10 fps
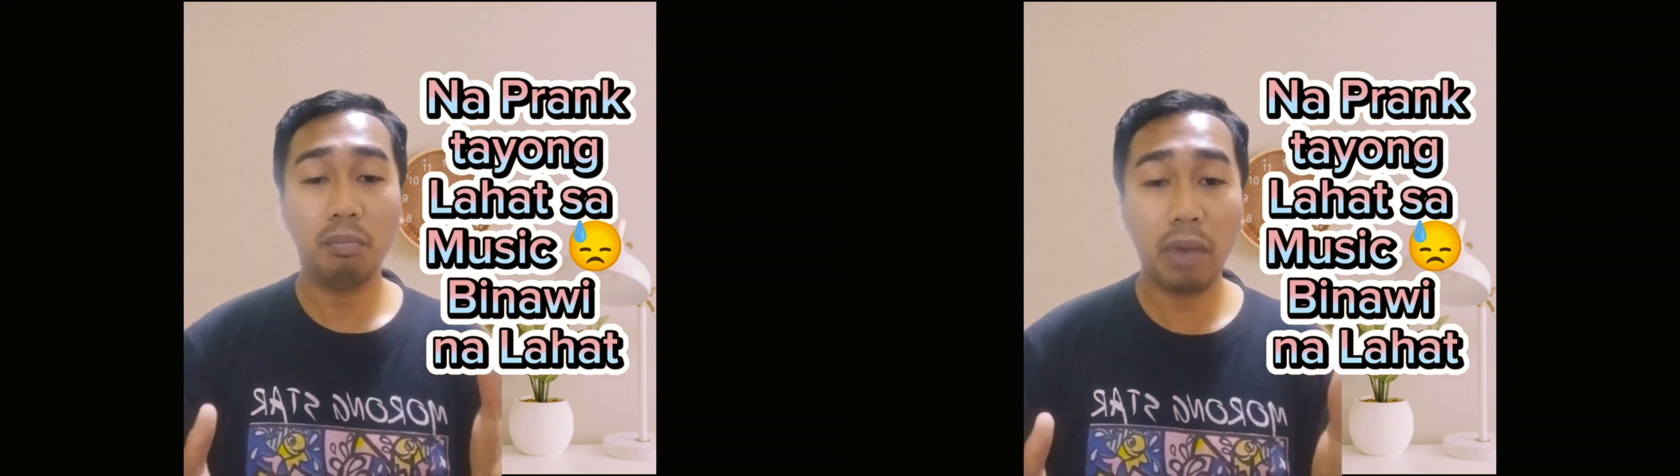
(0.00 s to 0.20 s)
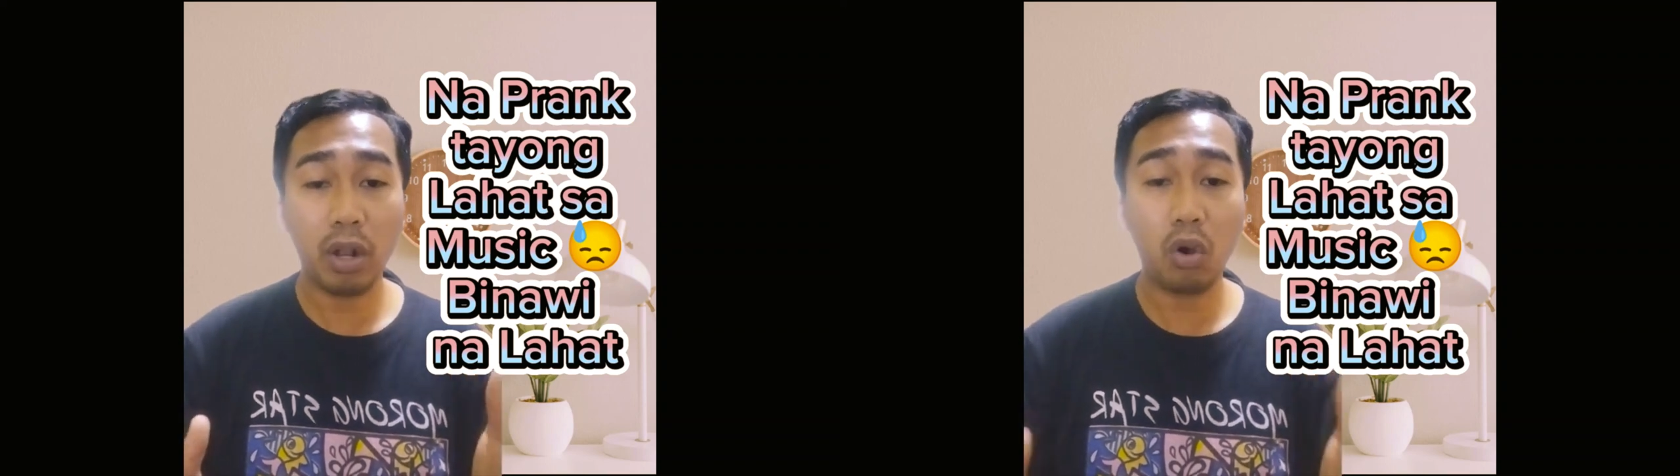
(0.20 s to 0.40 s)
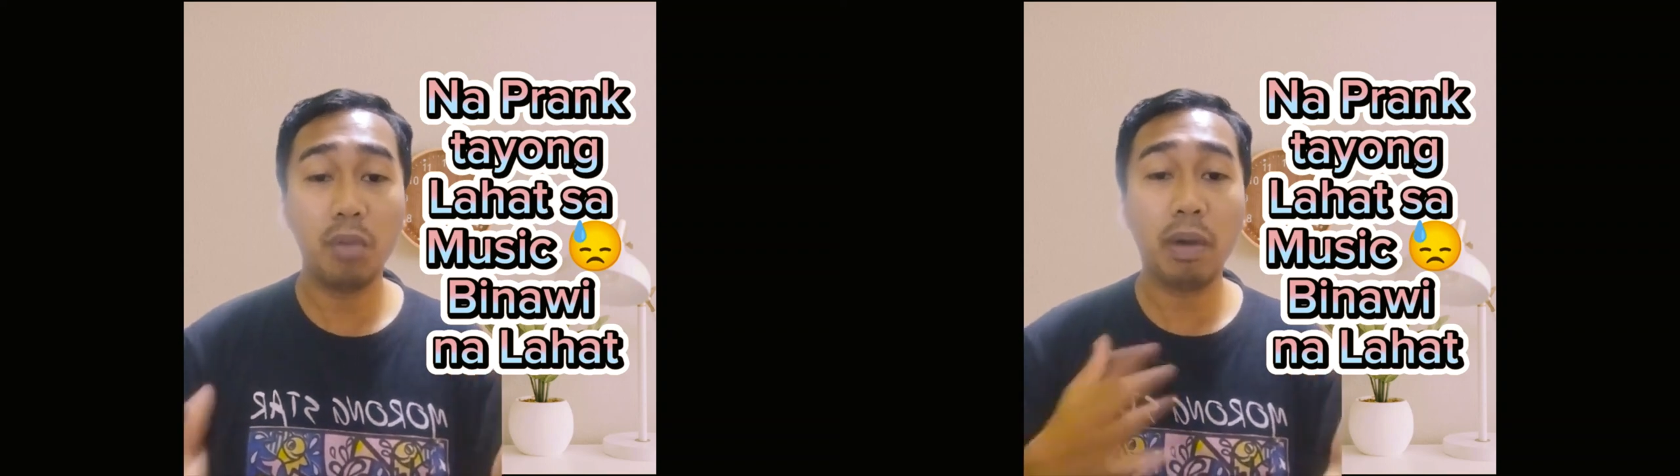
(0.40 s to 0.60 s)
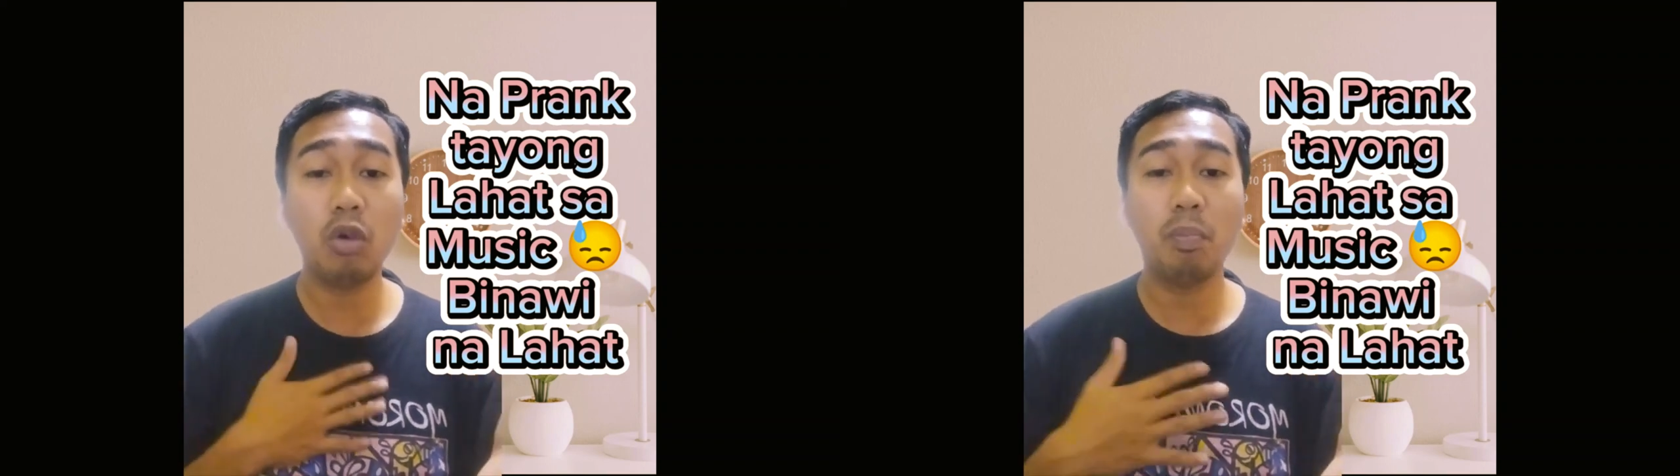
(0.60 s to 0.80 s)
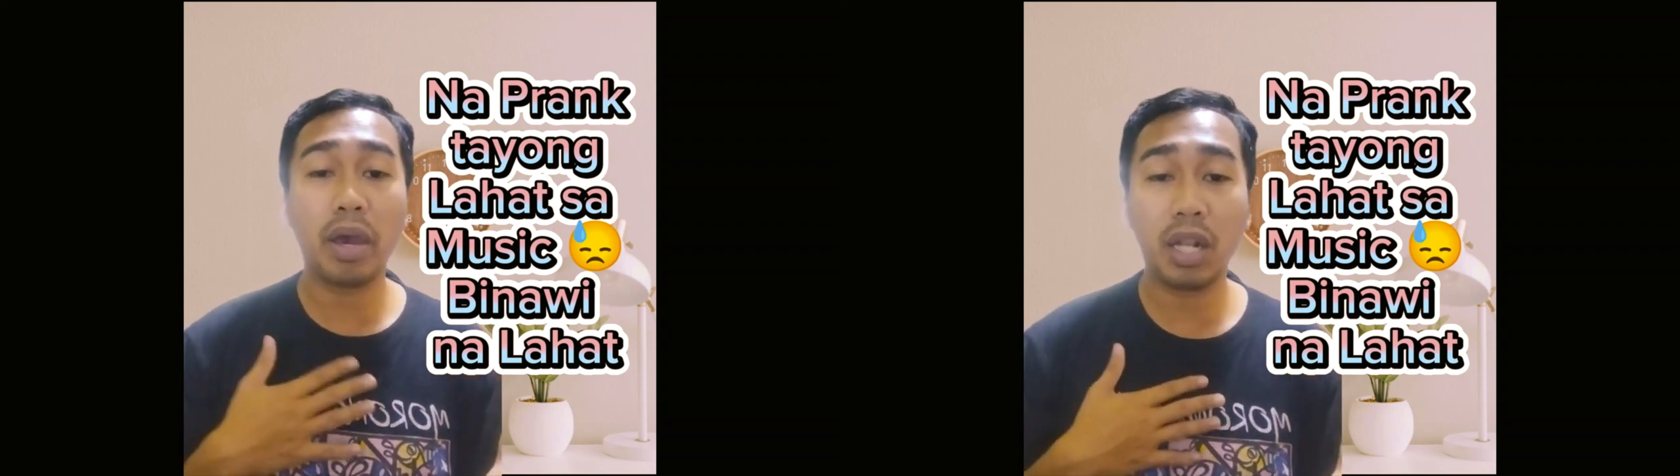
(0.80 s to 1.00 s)
Pero iba
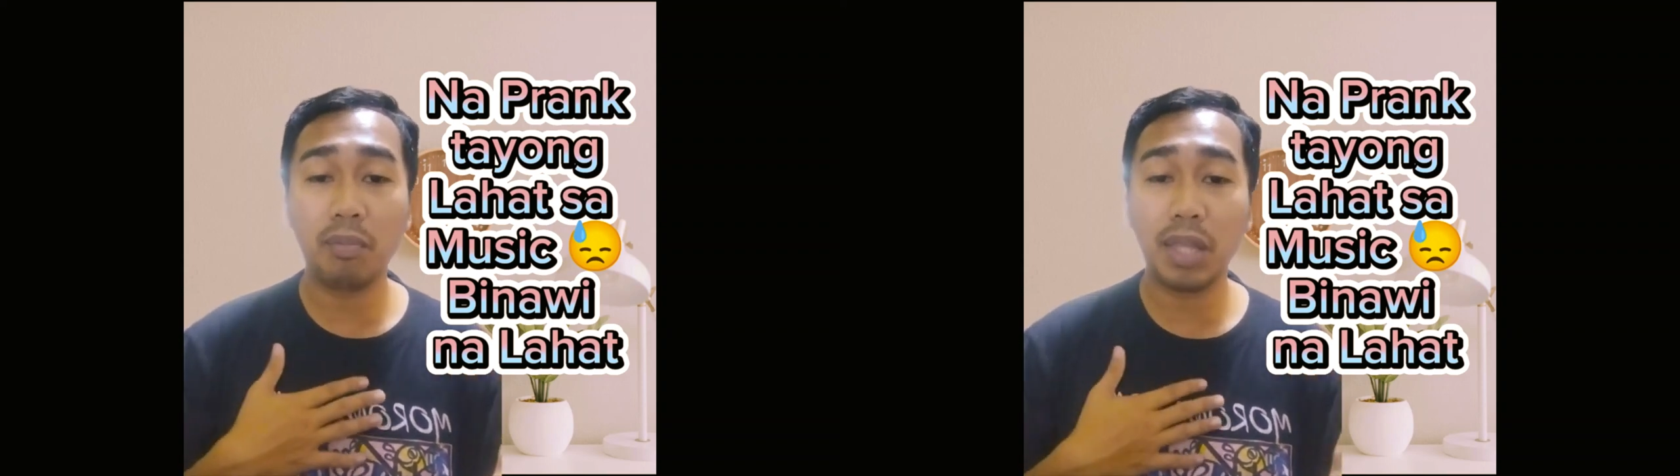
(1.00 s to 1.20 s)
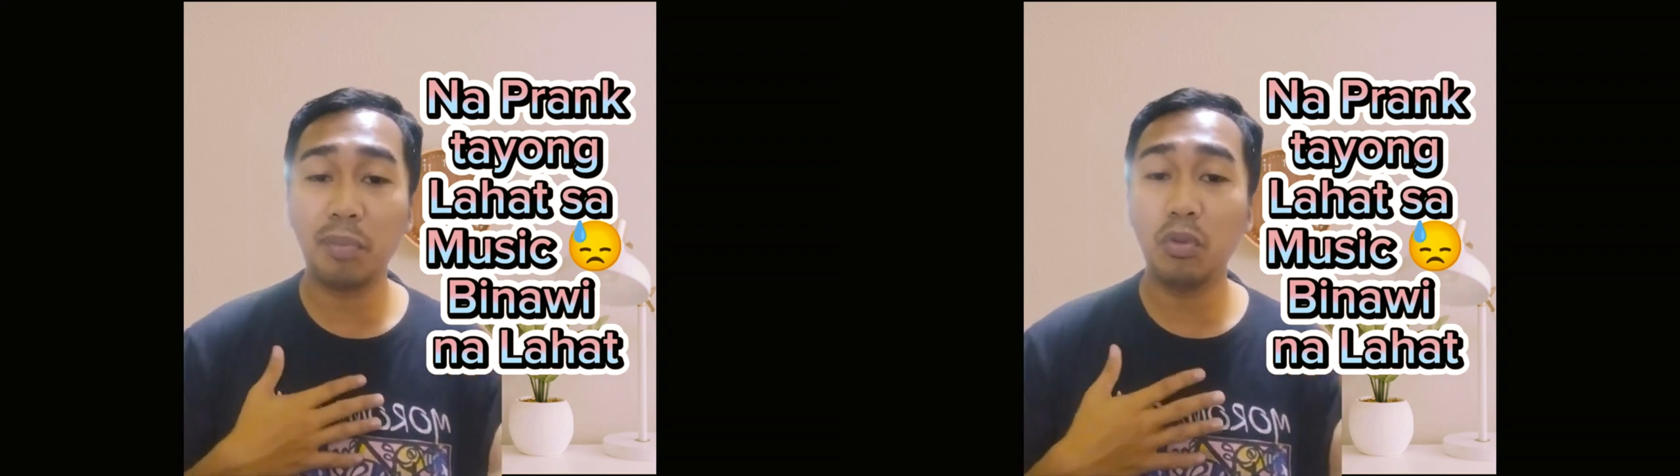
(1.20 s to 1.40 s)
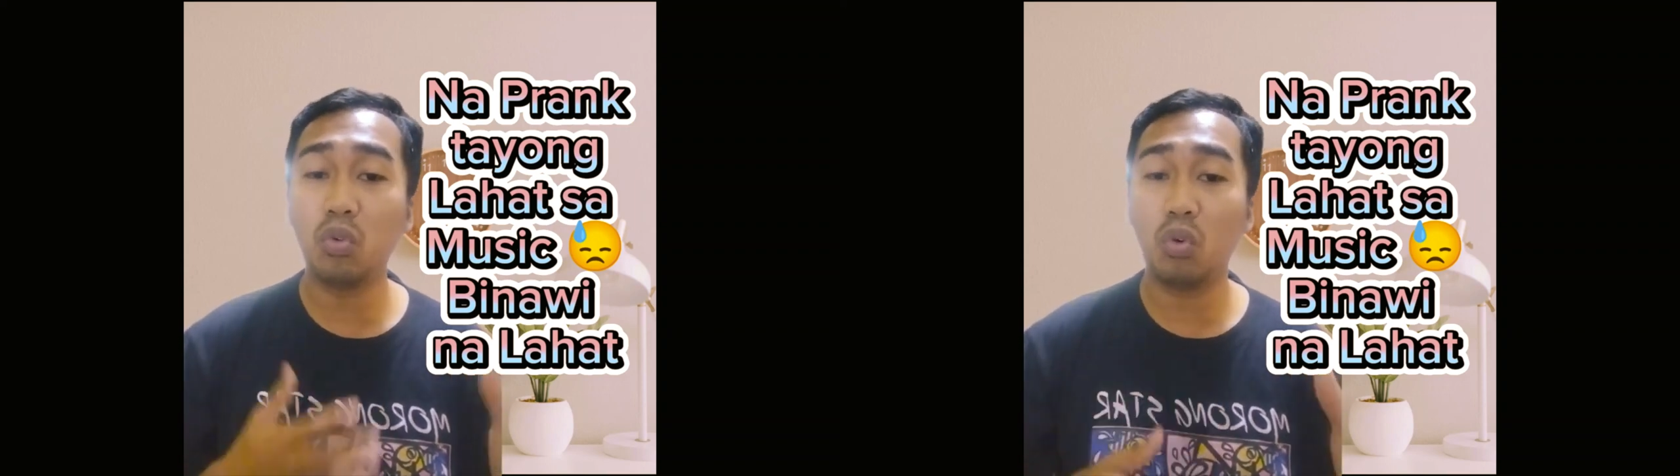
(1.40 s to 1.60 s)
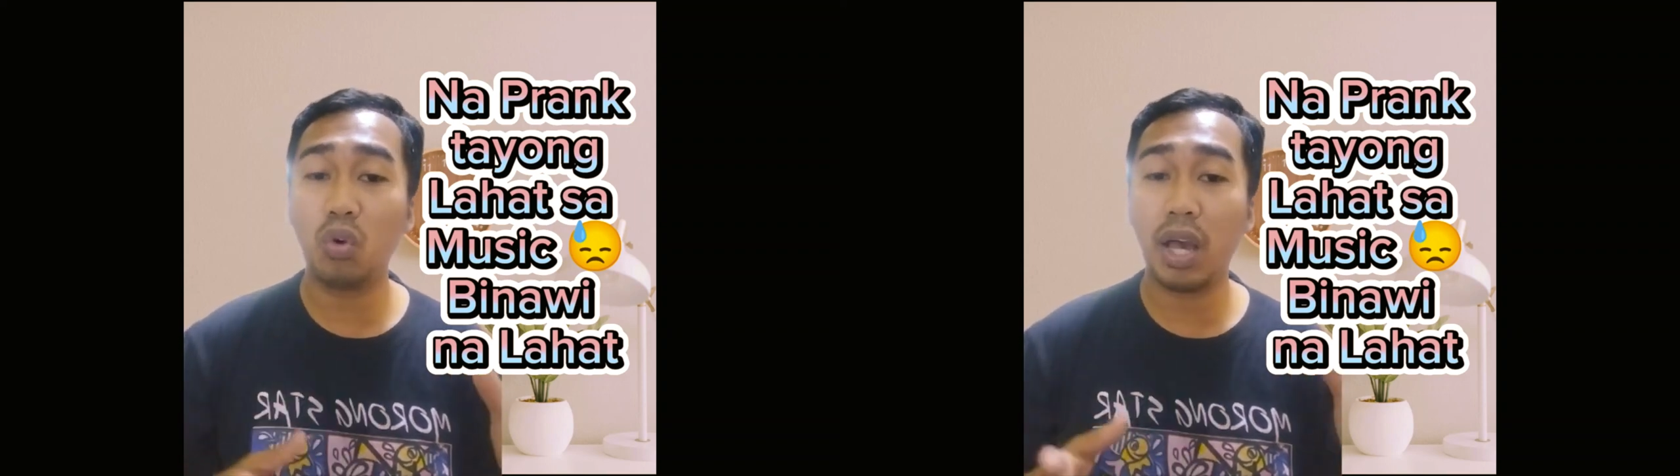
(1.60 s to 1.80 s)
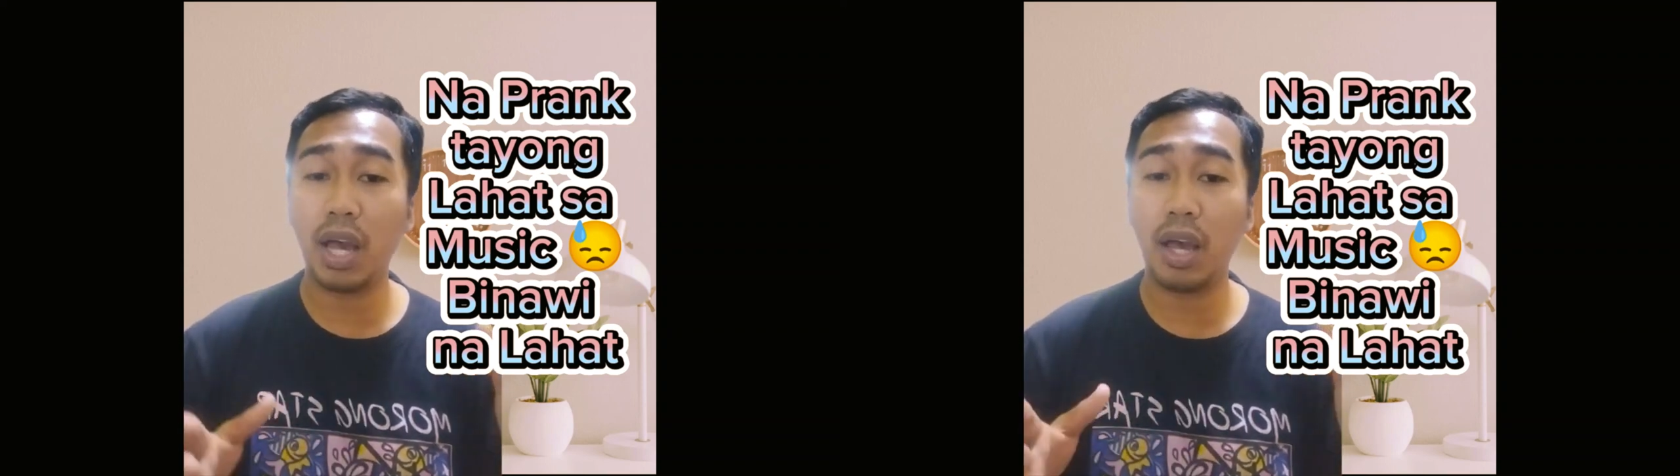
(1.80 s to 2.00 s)
yung pakiramdam
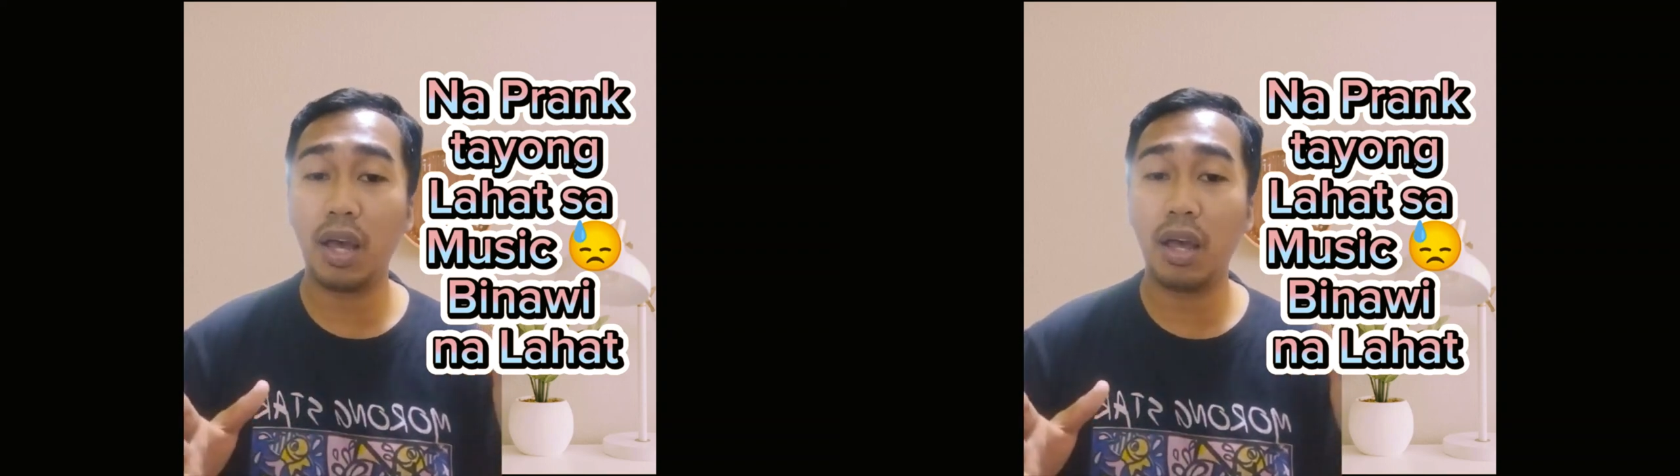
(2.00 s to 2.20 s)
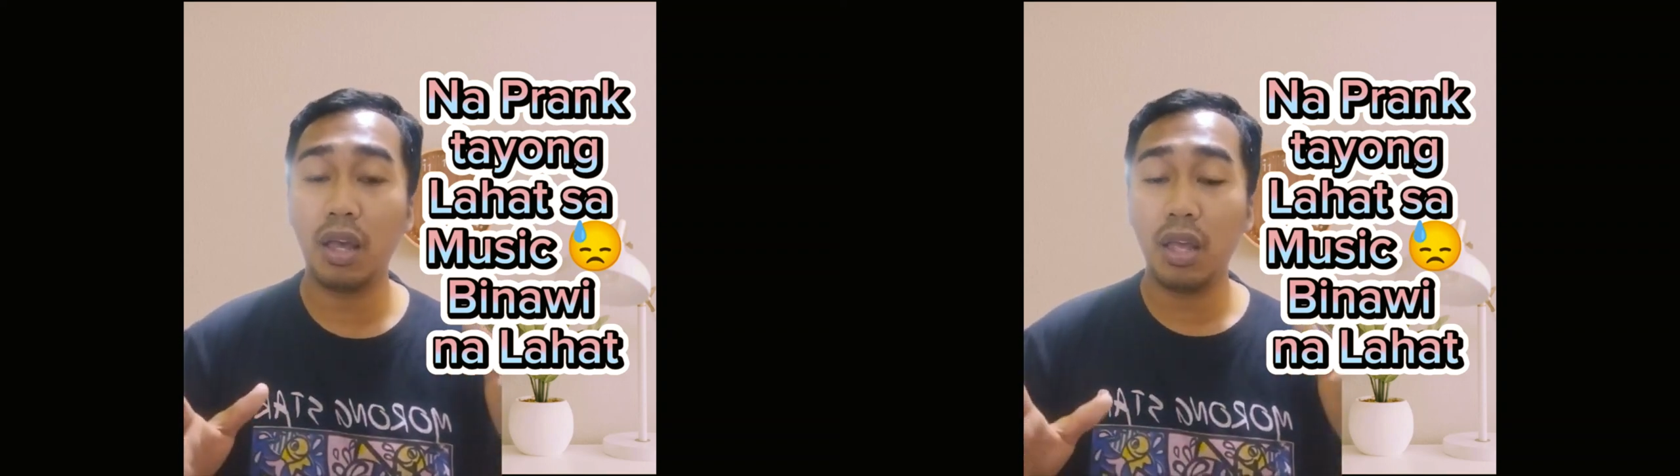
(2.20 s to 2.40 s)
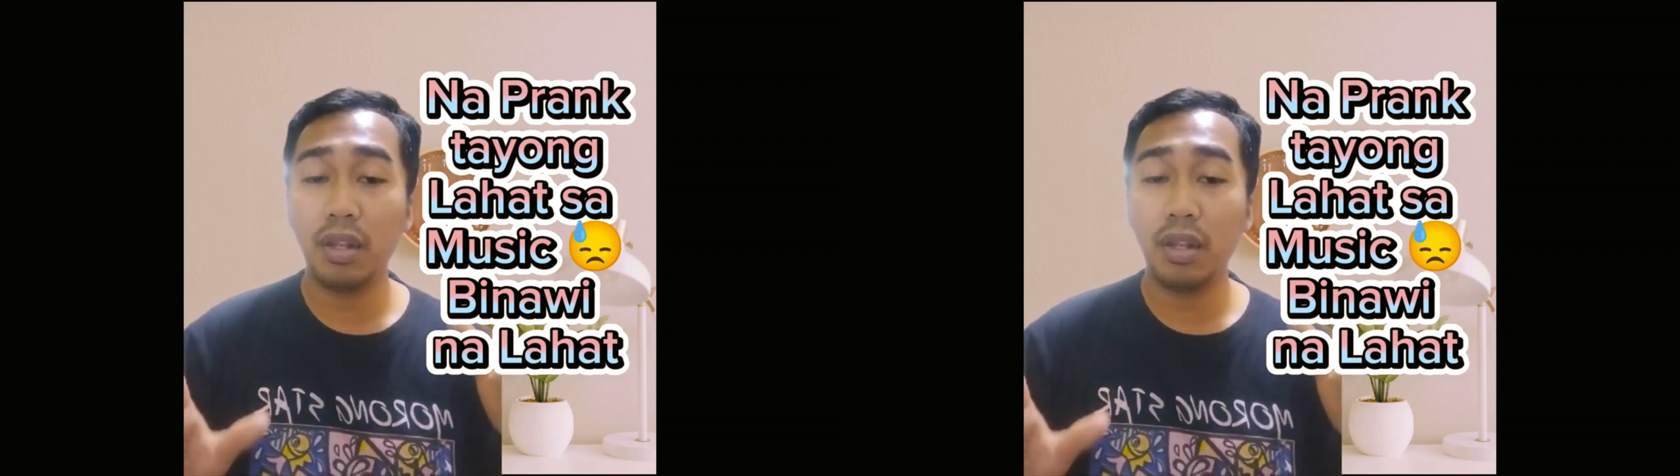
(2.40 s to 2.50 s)
nung uh,